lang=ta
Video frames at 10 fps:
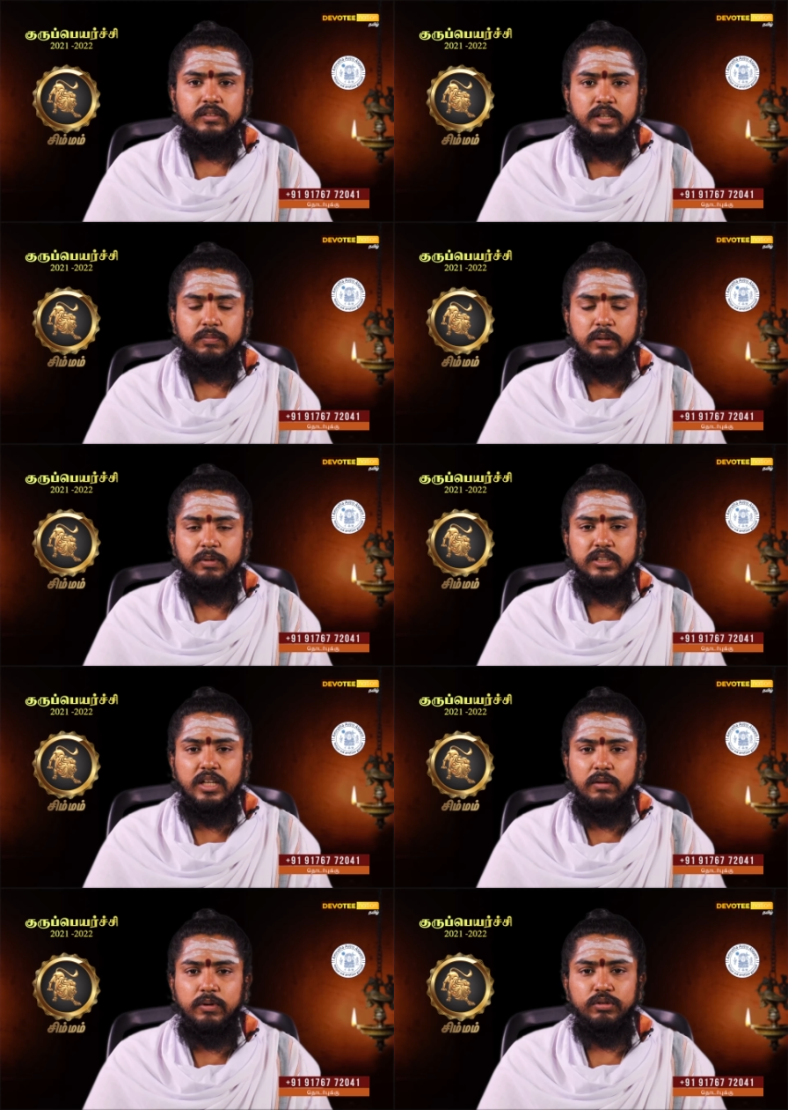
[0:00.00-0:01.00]

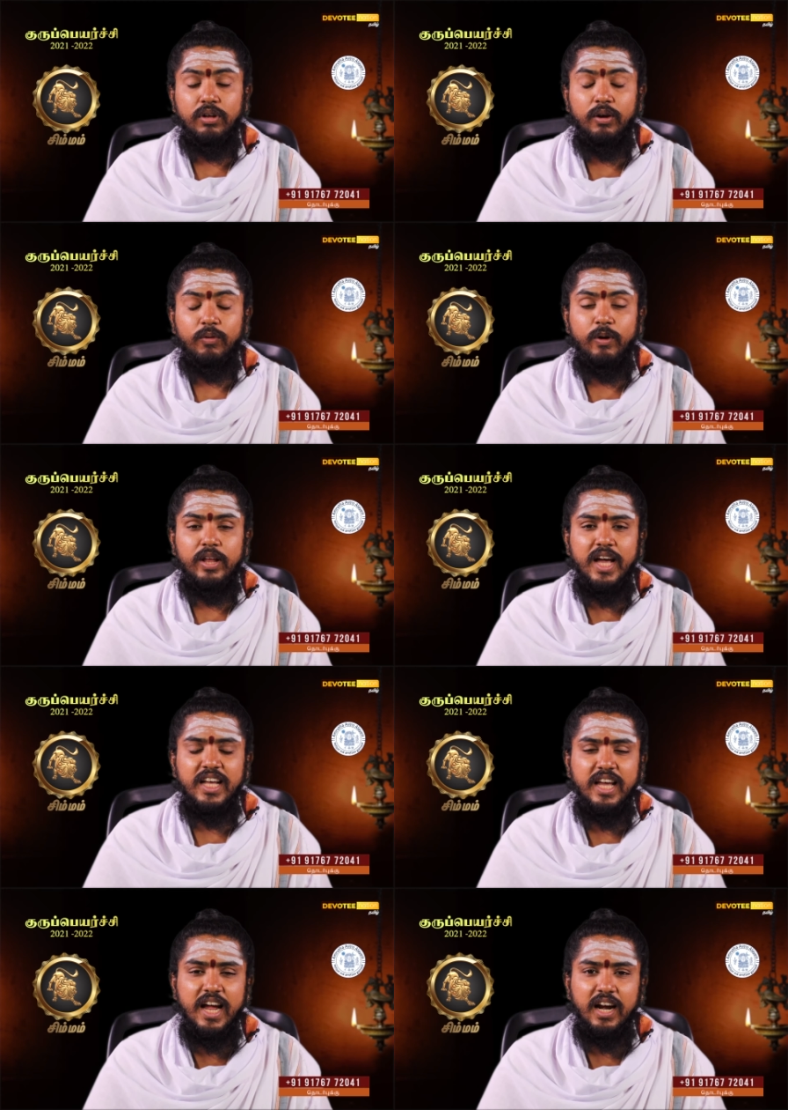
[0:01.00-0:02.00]
சப்தமஸ்தானம் என்று சொல்லக்கூடிய
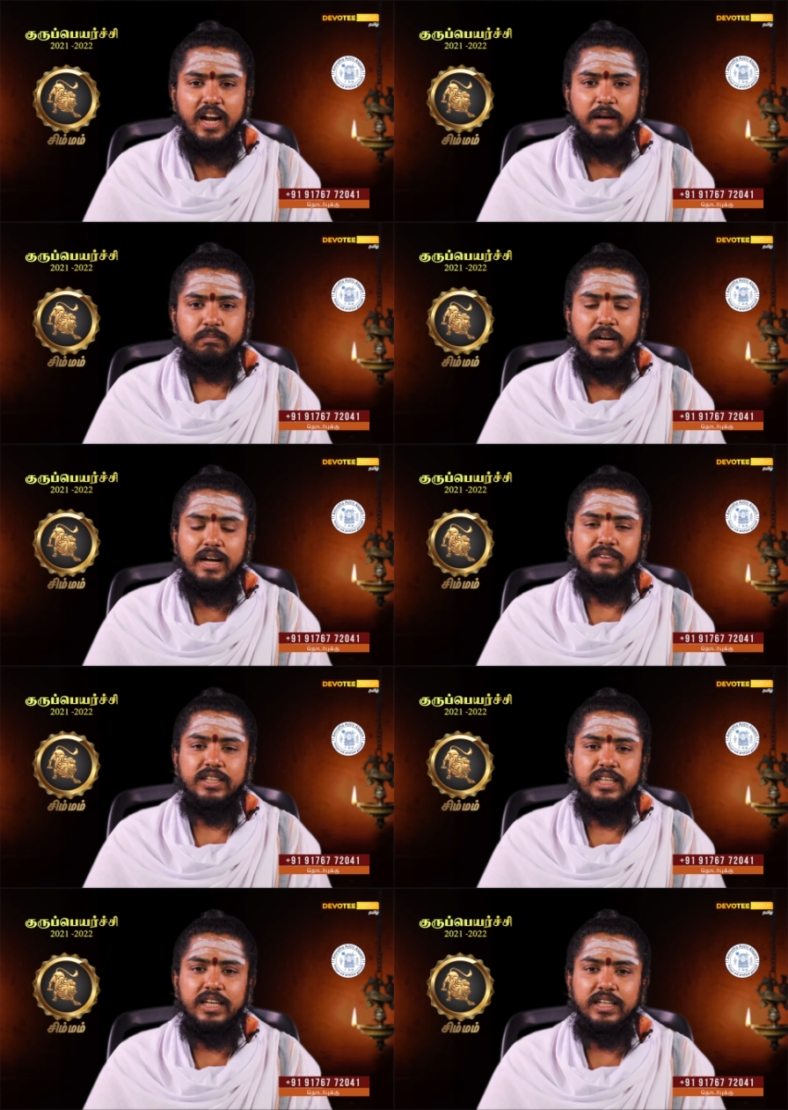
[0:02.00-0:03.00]
ஏழாம்
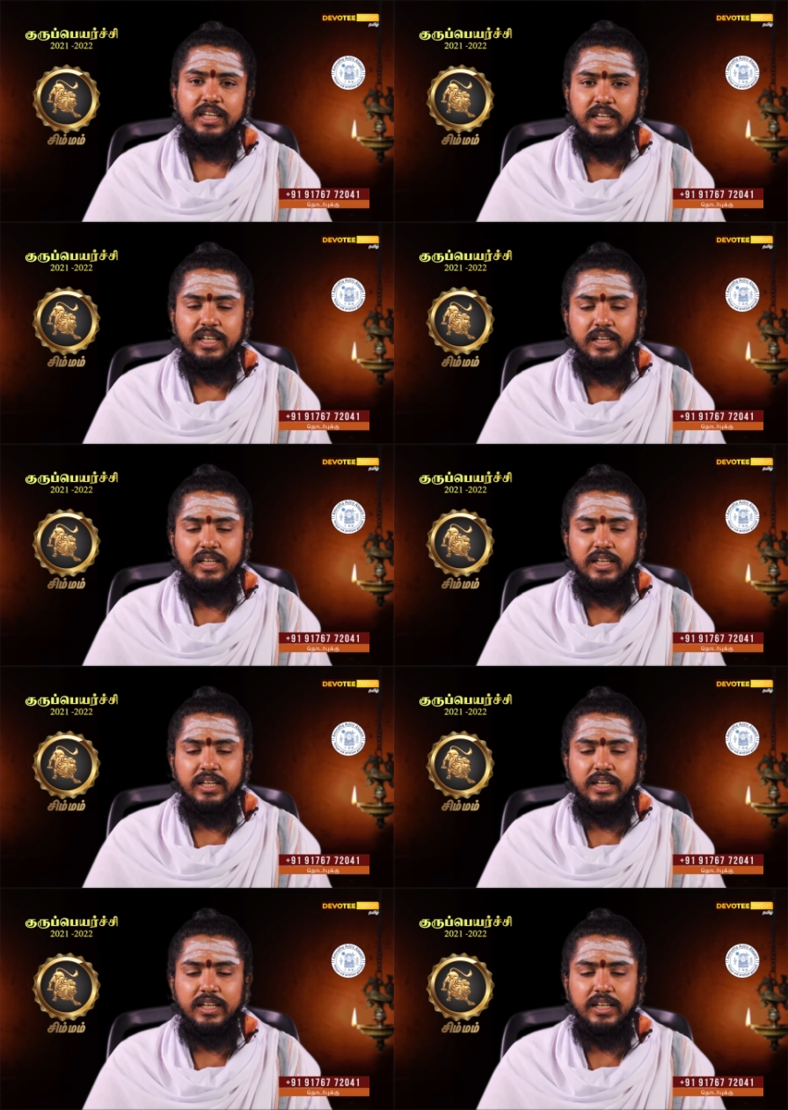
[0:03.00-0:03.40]
பாவத்திற்கு